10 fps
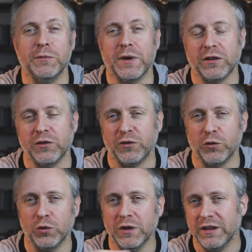wir machen es das
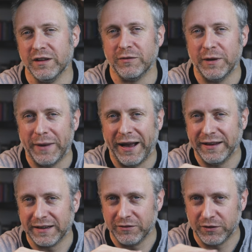so, dass wir immer
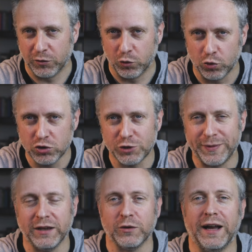eine gewisse
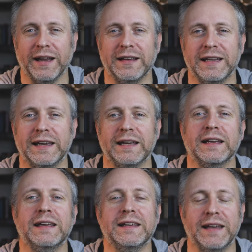Grundspannung anlegen.